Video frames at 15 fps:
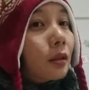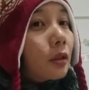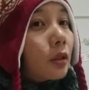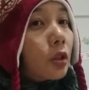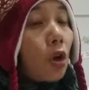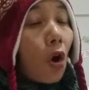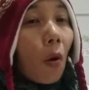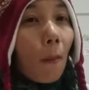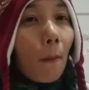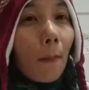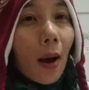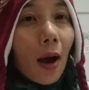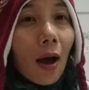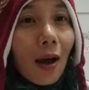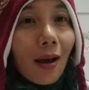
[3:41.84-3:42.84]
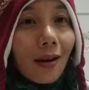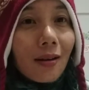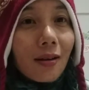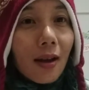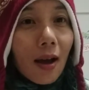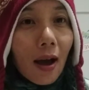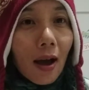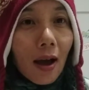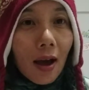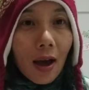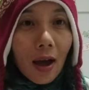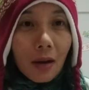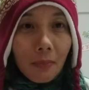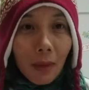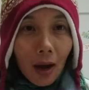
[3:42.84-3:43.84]
domba
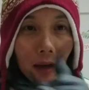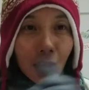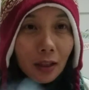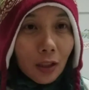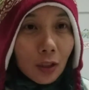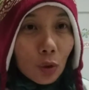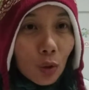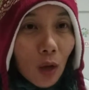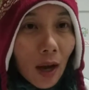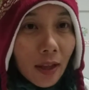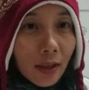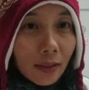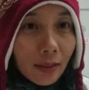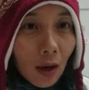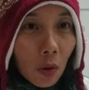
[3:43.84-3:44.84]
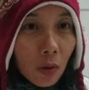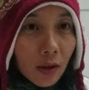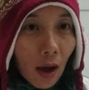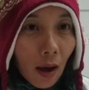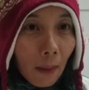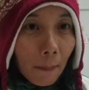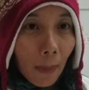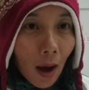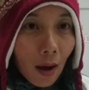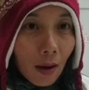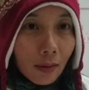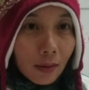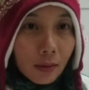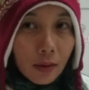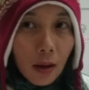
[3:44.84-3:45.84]
dan makanan kesukaannya tahu nggak apa?
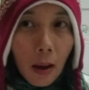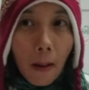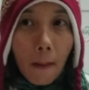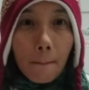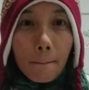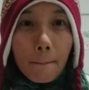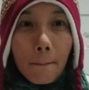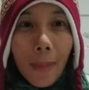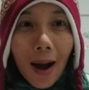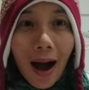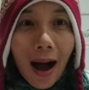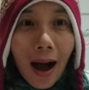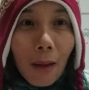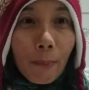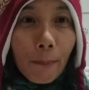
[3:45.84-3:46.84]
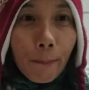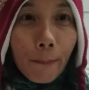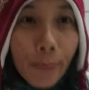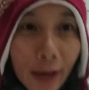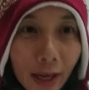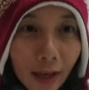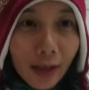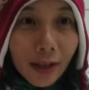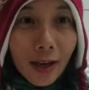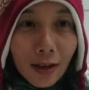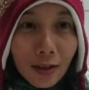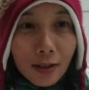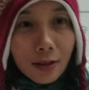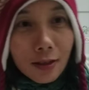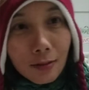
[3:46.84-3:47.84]
apa? Babi
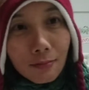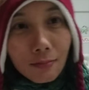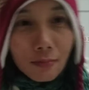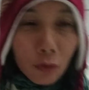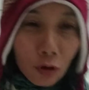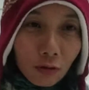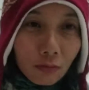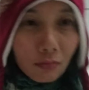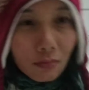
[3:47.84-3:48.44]
yang gemuk.